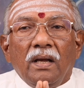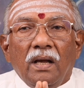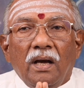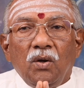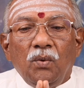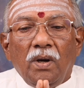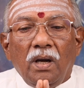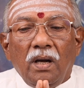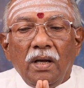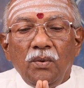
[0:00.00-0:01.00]

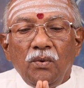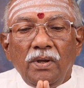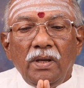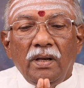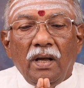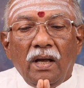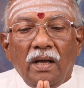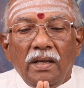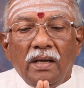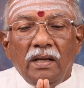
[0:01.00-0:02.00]
கருவாய்
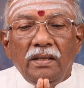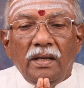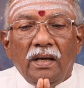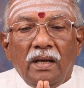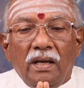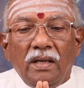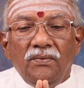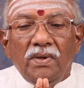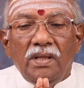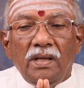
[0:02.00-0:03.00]
உயிராய் கதியாய்
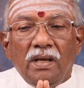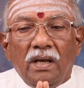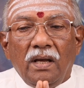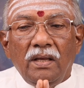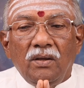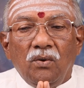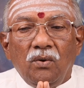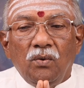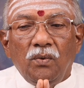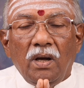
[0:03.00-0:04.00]
விதியாய்
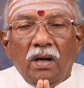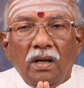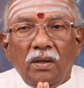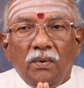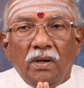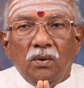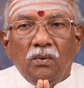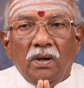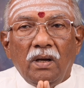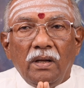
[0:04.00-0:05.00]
குருவாய்
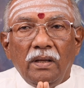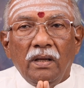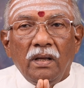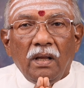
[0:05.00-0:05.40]
வருவாய்